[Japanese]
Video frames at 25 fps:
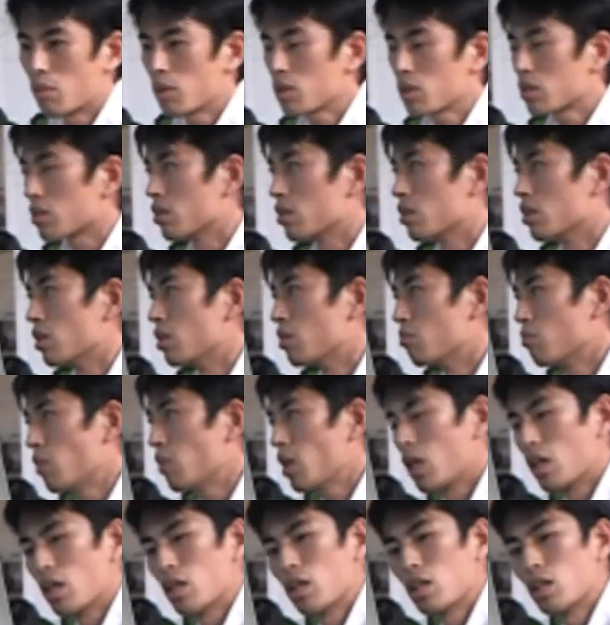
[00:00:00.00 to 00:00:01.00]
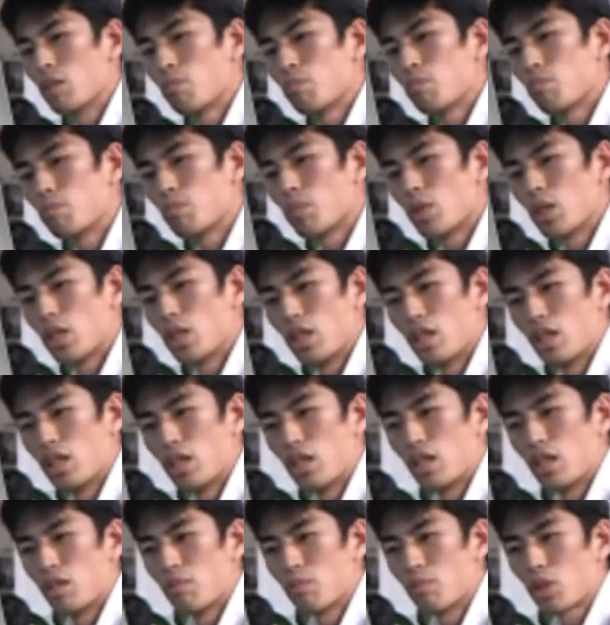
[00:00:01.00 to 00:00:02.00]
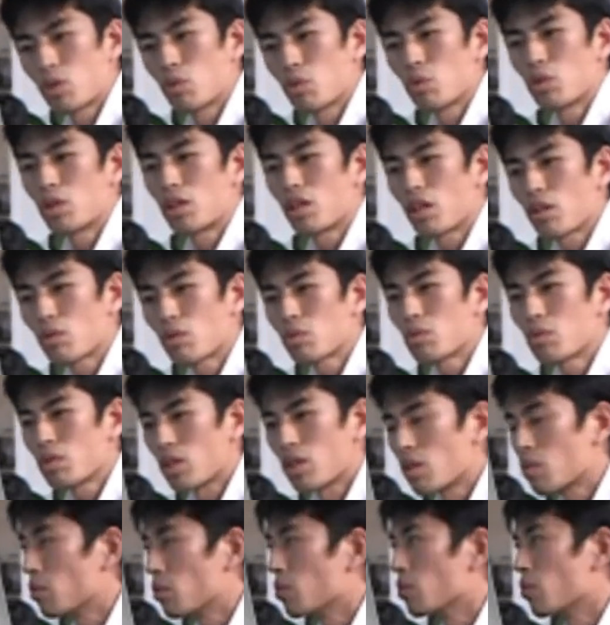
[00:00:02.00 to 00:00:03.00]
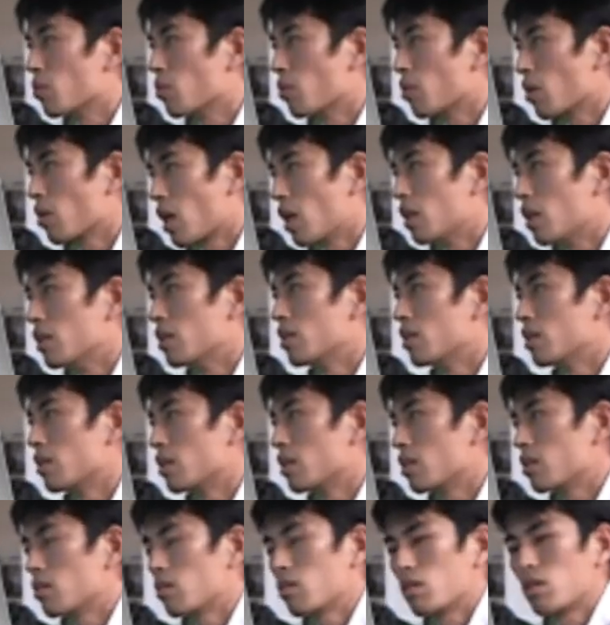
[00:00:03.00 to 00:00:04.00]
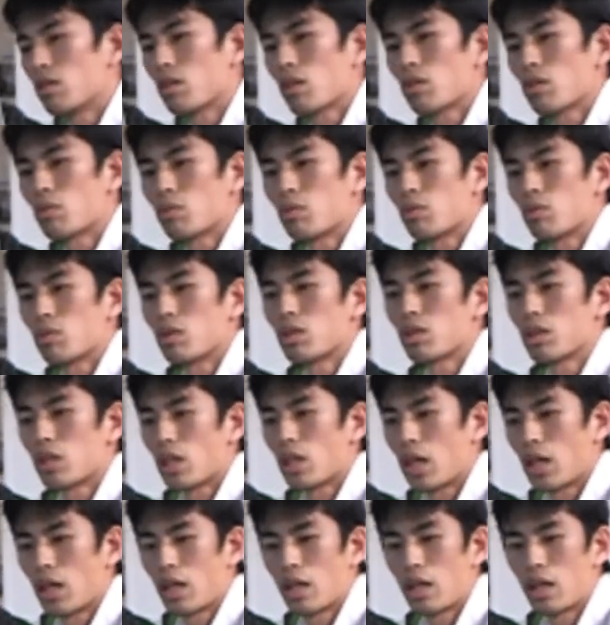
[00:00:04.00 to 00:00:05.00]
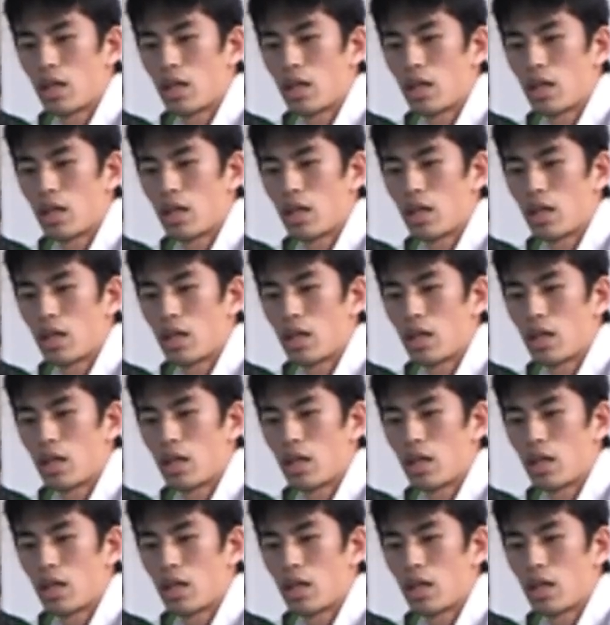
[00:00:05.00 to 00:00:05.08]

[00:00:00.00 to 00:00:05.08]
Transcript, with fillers: まず、まあえーまあ、基本的なところでコード保管っていったところですね